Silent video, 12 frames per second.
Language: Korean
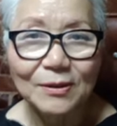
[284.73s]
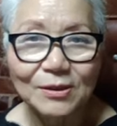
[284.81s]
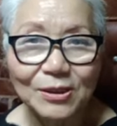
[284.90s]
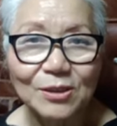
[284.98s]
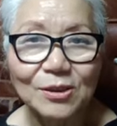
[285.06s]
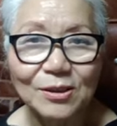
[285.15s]

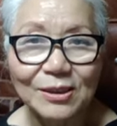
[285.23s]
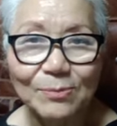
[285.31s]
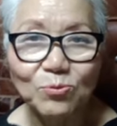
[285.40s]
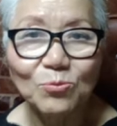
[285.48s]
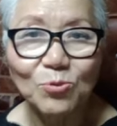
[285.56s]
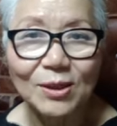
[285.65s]
실력이
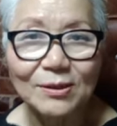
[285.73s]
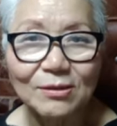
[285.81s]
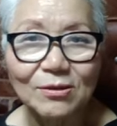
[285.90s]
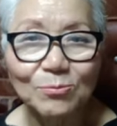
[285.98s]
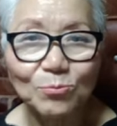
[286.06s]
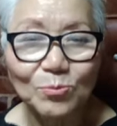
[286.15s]
다 풍부한데
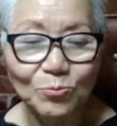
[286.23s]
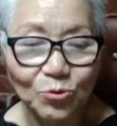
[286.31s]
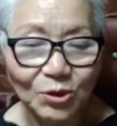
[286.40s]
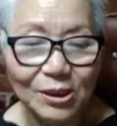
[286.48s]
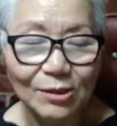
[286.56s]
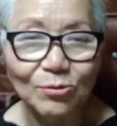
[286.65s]
그걸
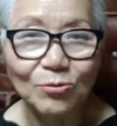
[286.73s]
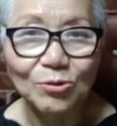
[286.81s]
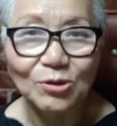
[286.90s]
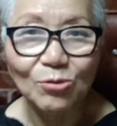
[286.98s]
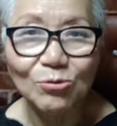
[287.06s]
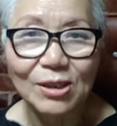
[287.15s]
무시하고
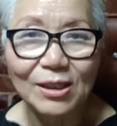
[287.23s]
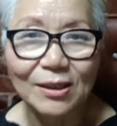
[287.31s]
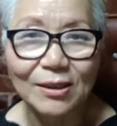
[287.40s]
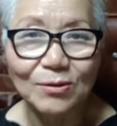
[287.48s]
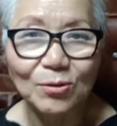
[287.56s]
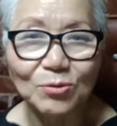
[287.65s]

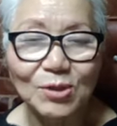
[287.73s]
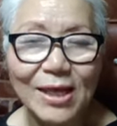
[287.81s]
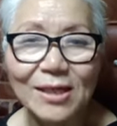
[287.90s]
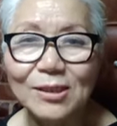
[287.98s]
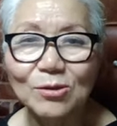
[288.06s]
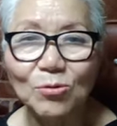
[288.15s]
서울대로
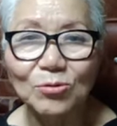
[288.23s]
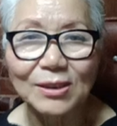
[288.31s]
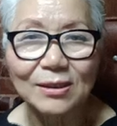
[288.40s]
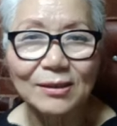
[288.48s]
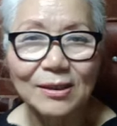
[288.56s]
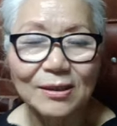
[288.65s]
헬기로
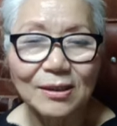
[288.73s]
그냥